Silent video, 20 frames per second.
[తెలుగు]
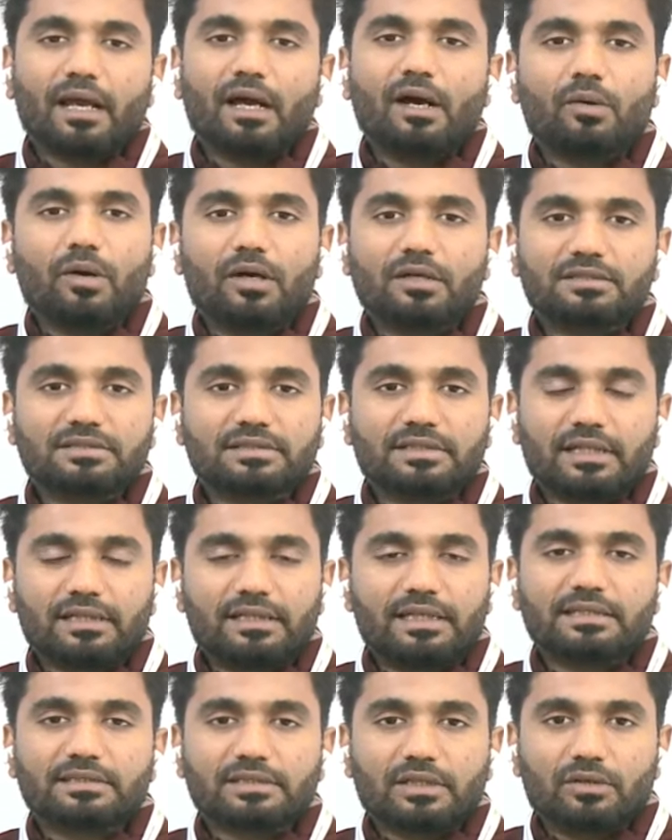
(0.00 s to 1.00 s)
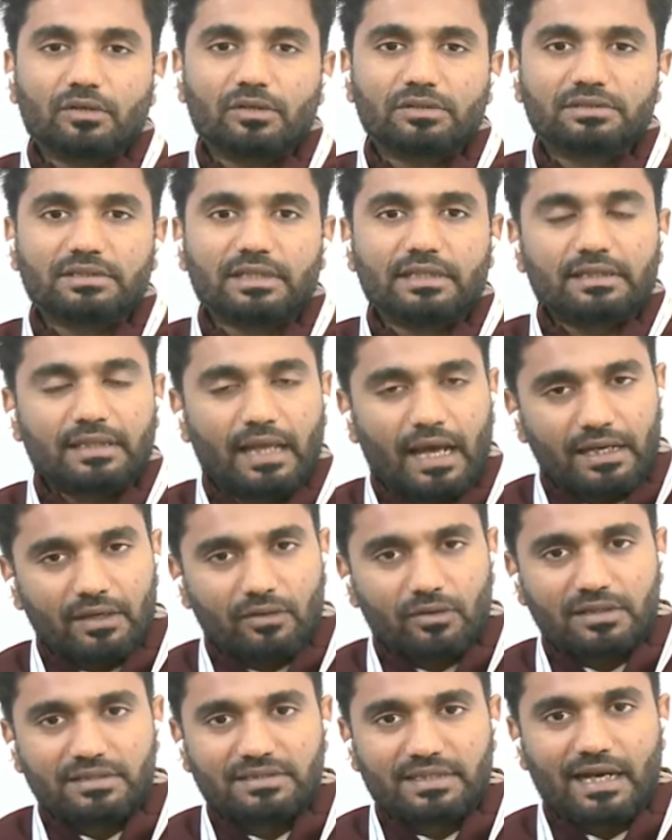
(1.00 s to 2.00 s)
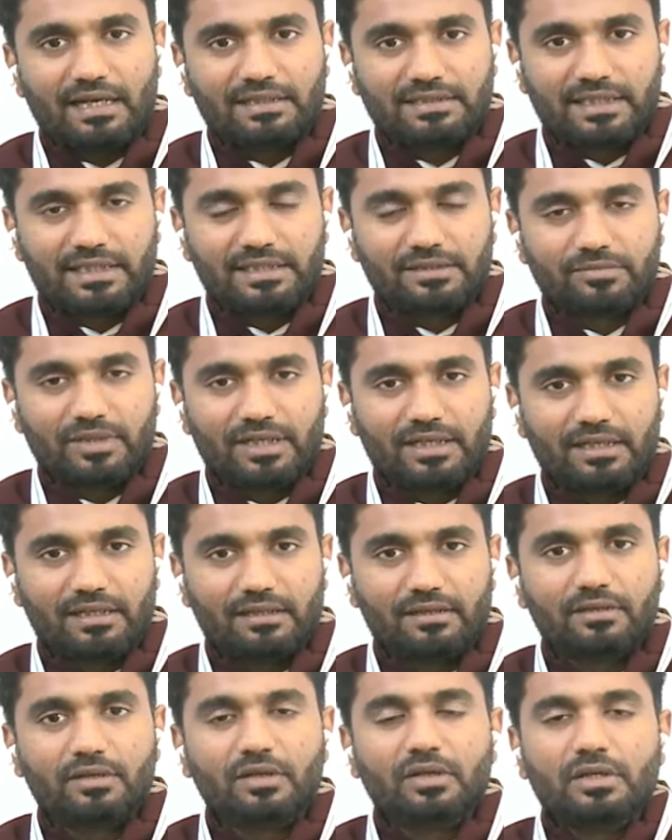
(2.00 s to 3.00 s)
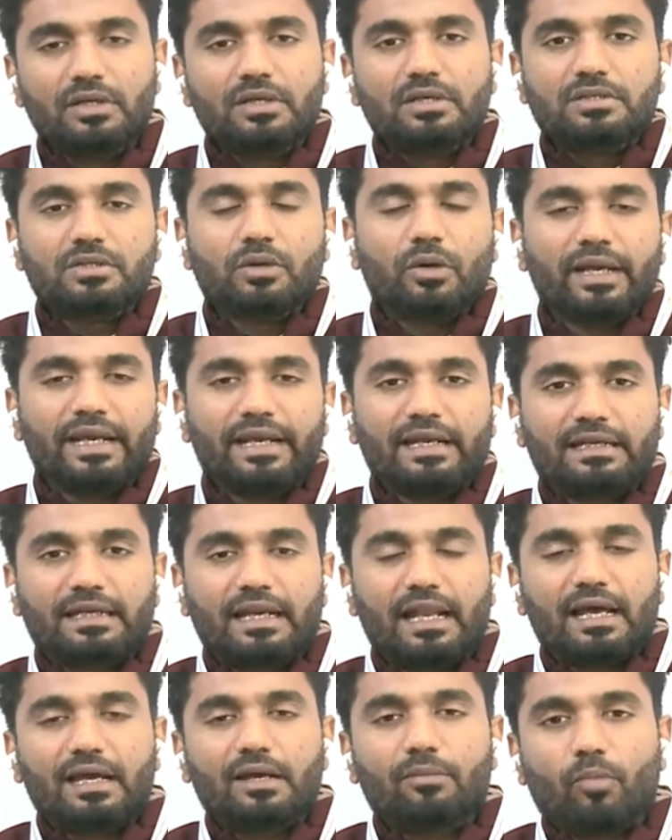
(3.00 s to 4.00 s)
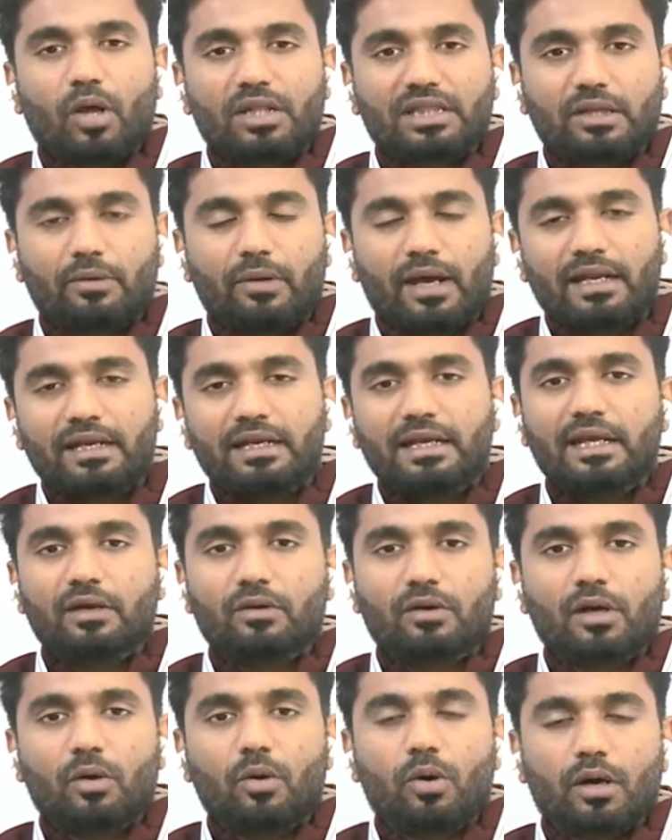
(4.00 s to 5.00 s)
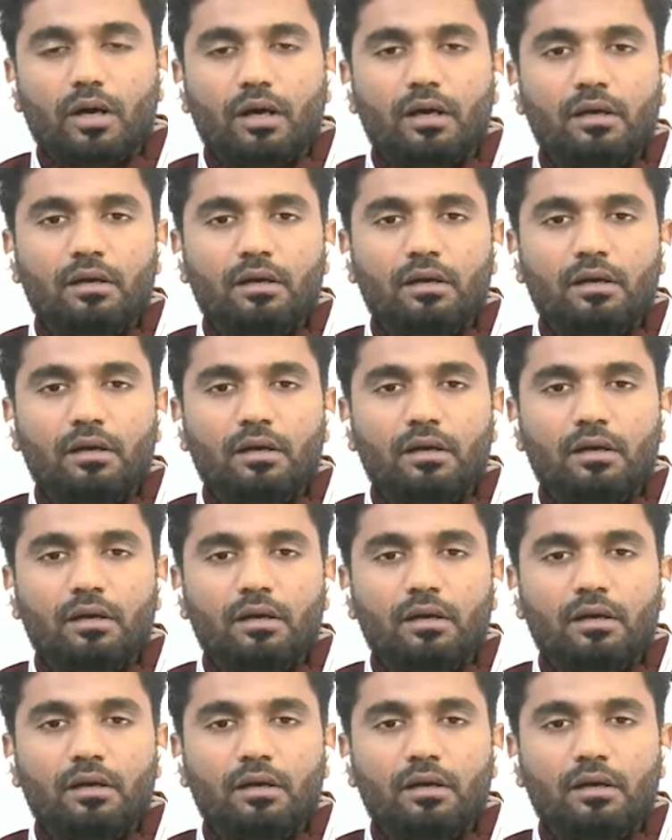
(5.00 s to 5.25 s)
మెగావాట్స్ తో తీసుకుని వచ్చి దాన్ని కూడా స్టార్ట్ చేయడం జరిగింది hmm. సో ఇట్లాగా మొత్తం అన్ని కూడా ఒక